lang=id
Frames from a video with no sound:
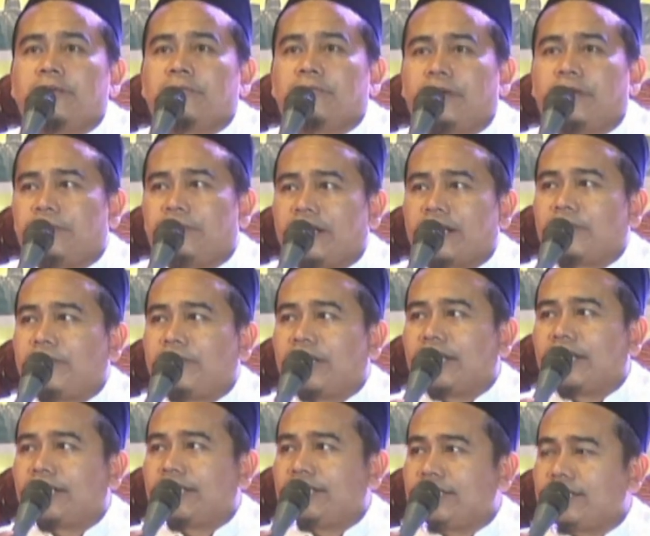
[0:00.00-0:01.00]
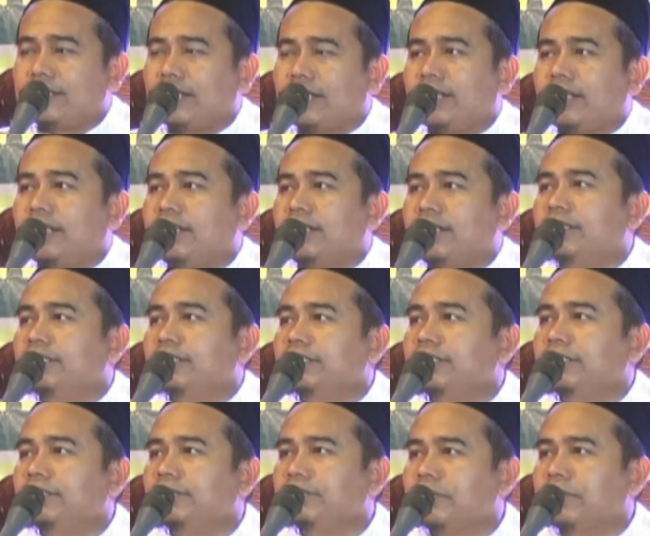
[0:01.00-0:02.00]
Bapak Kepala Desa,
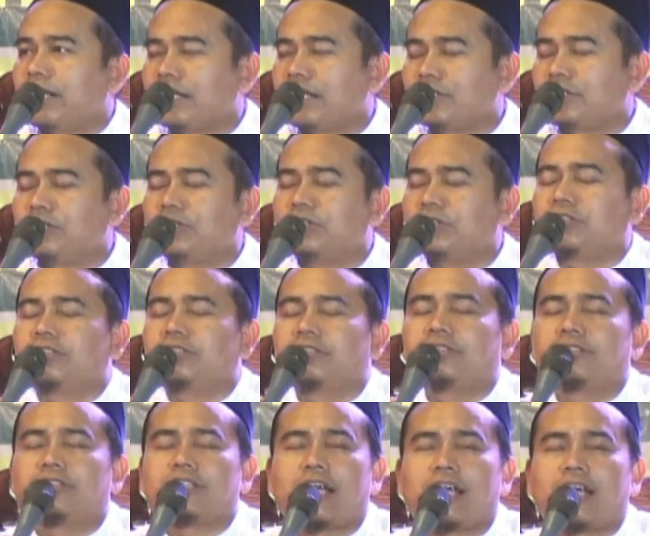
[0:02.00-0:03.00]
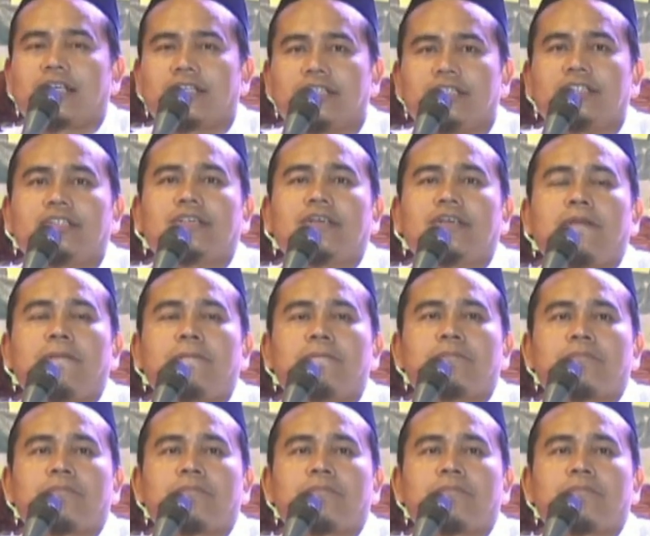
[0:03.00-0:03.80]
Kasun, Cari,